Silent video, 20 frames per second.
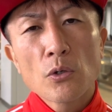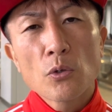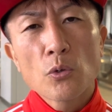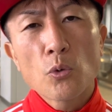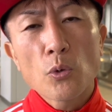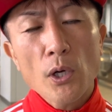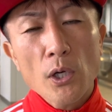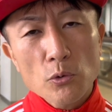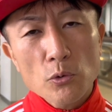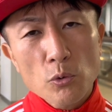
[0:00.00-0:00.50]

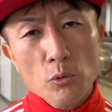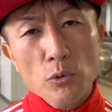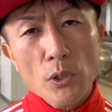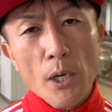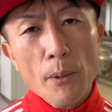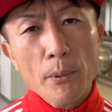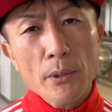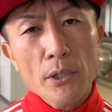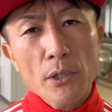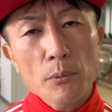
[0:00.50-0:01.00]
5ラウンドぐら
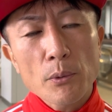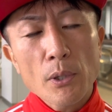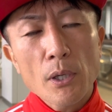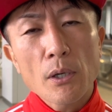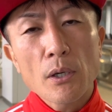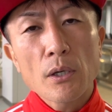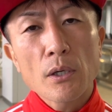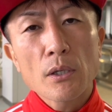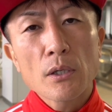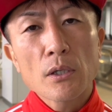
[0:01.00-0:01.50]
いまでに
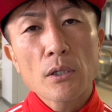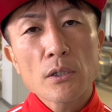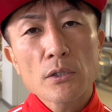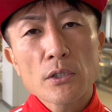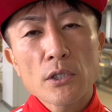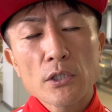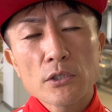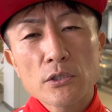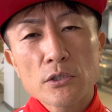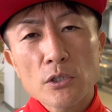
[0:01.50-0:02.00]
は
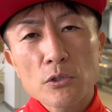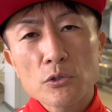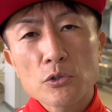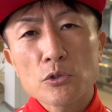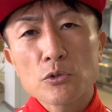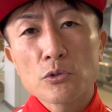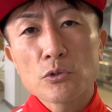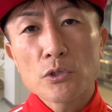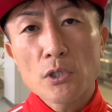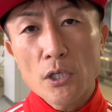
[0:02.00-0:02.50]
決着つ
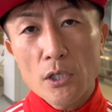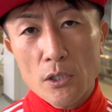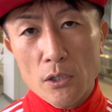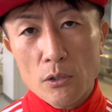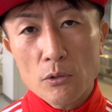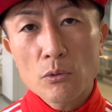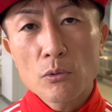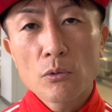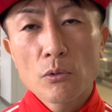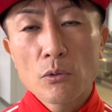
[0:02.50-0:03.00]
くんじゃないか
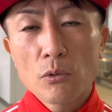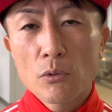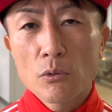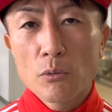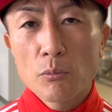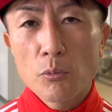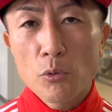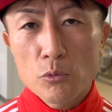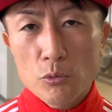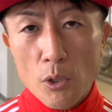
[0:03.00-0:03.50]
なと
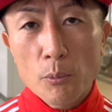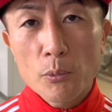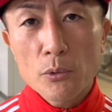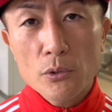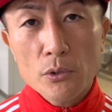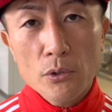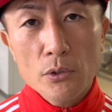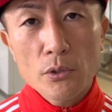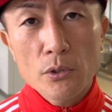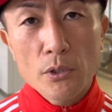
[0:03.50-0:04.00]
僕は思っ
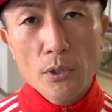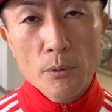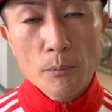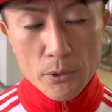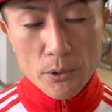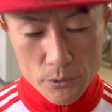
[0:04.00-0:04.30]
てま